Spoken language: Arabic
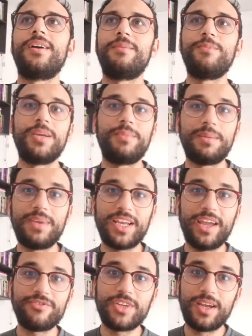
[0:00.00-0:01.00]
المهم اللي ما
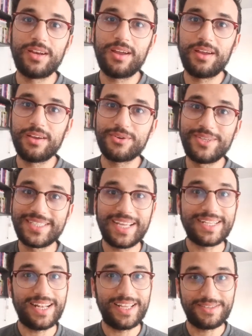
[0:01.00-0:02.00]
كيعرفش انا كنت
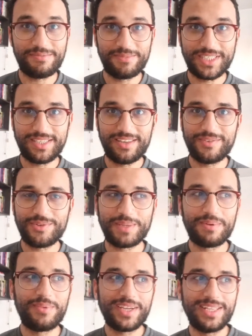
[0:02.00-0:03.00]
كنتلعثم بزاف
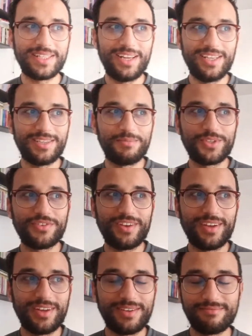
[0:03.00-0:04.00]
ودابا ما كنتلعثمش ف
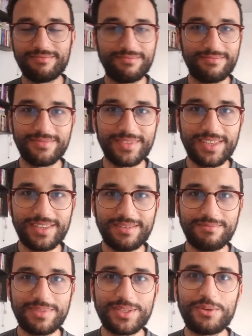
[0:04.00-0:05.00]

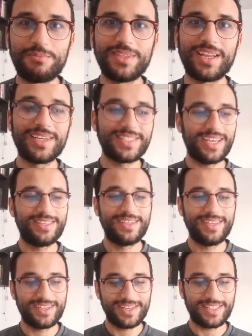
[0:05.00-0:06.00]
مصدوم من راسي
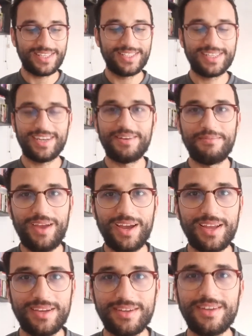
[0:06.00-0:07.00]
انني كنقدر نتكلم
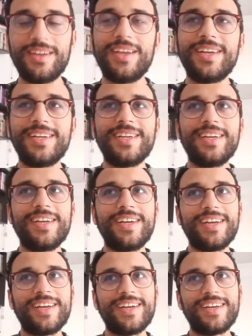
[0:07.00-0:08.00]
بحال هكا
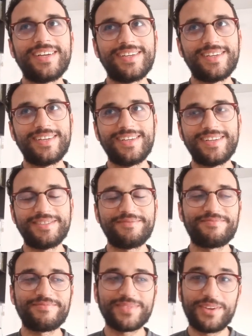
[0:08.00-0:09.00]
أه
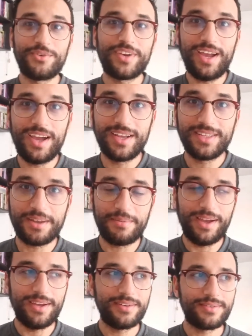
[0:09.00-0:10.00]
وفرحان
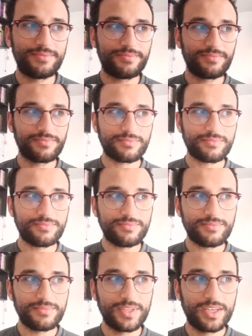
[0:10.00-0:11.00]
طبعا
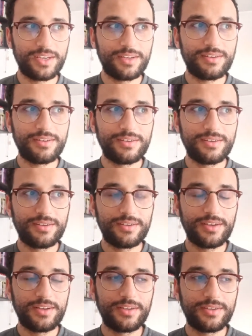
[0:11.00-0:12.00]
أه